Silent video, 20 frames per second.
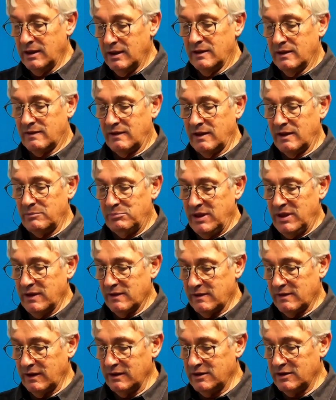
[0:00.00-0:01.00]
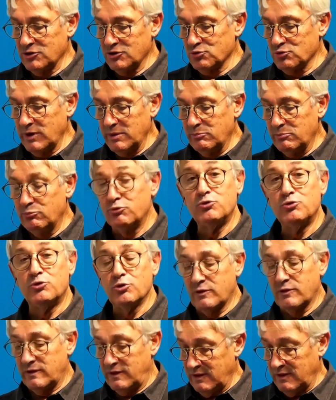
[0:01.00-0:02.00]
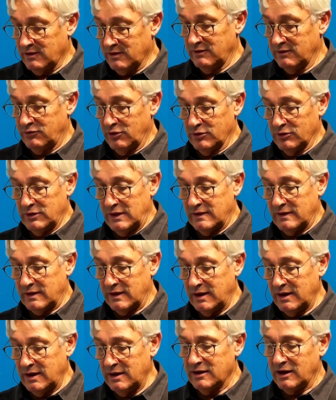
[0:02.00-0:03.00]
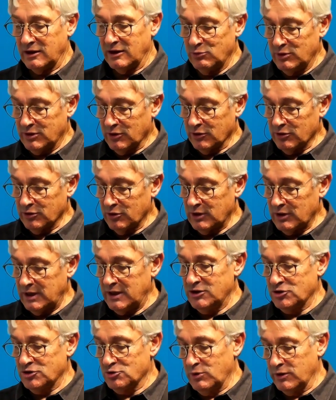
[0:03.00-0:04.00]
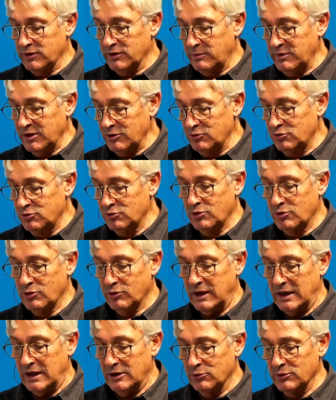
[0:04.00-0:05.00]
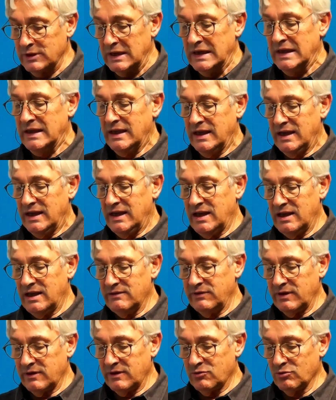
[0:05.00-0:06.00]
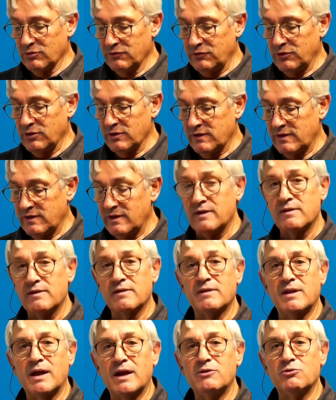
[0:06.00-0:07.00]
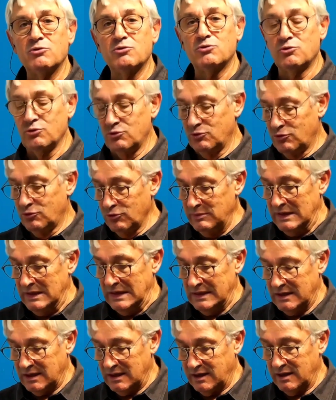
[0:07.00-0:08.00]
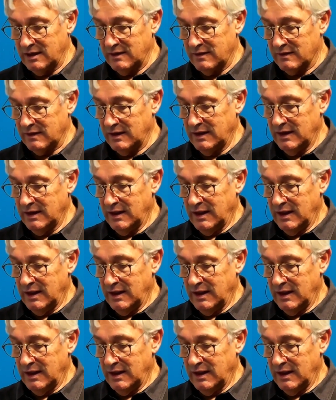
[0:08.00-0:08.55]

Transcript: Cette pièce a été jouée plus de 600 fois en Israël, traduite en anglais, jouée en Amérique du Nord et à Londres, et la version française date de 2013.